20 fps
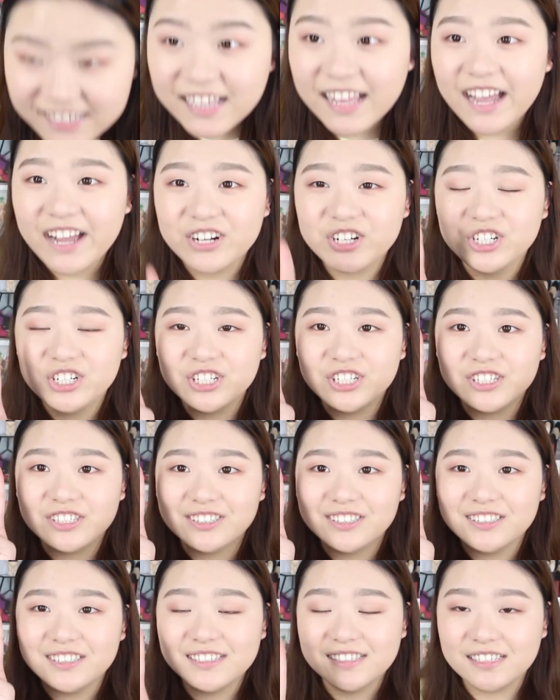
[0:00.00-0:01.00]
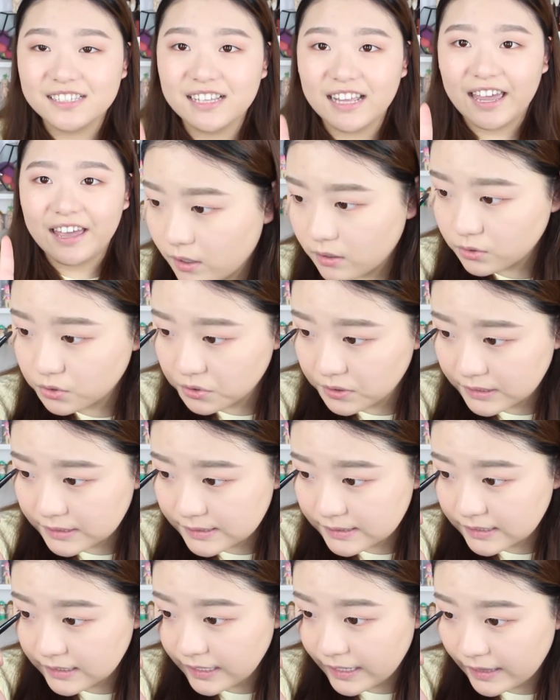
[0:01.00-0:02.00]
现在是四点，就以
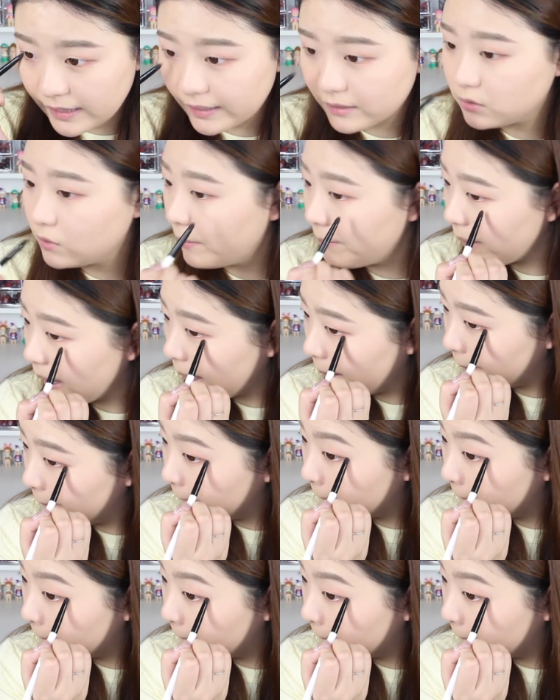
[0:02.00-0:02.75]
四点来算吧。